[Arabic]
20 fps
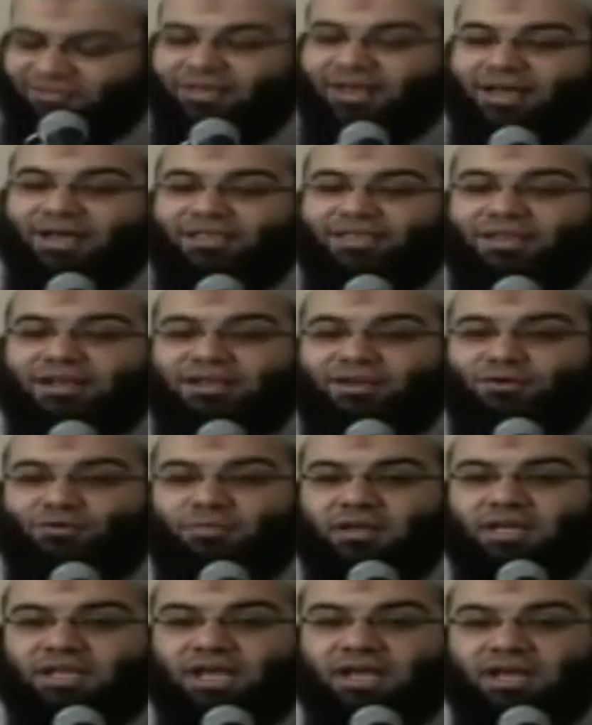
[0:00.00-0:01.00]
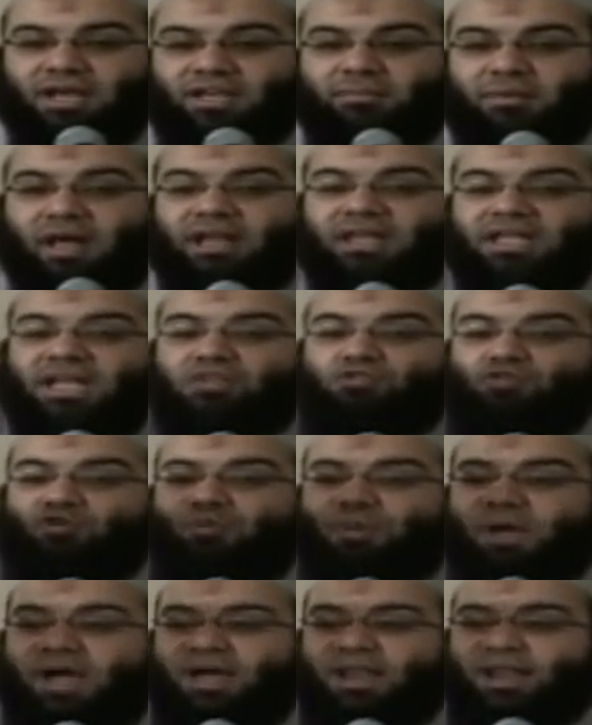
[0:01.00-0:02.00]
في هذا اليوم الكريم أن
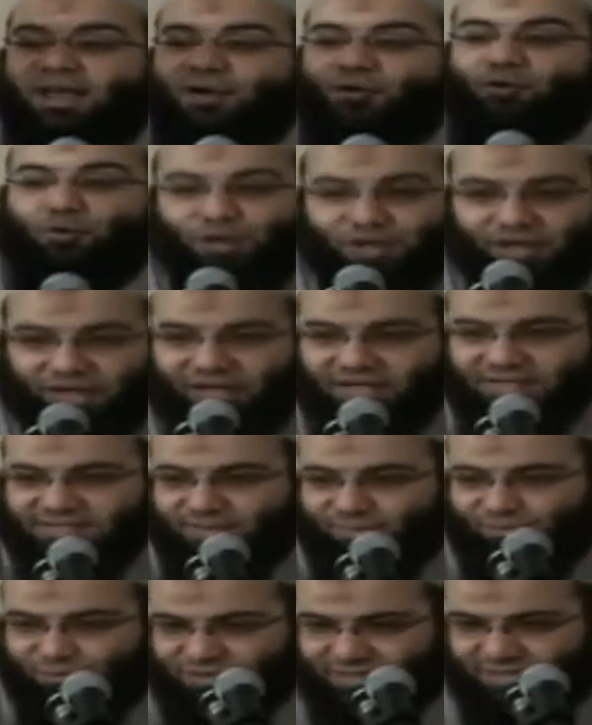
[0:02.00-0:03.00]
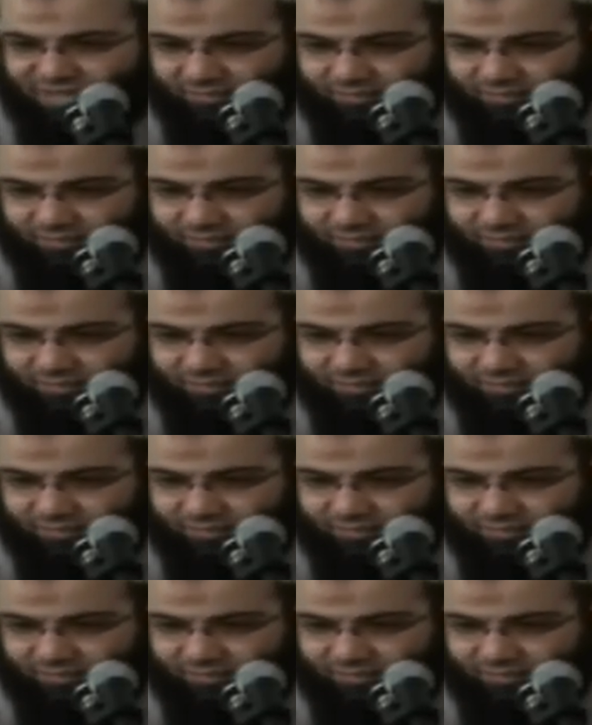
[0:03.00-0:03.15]
يتوب على كل عاصم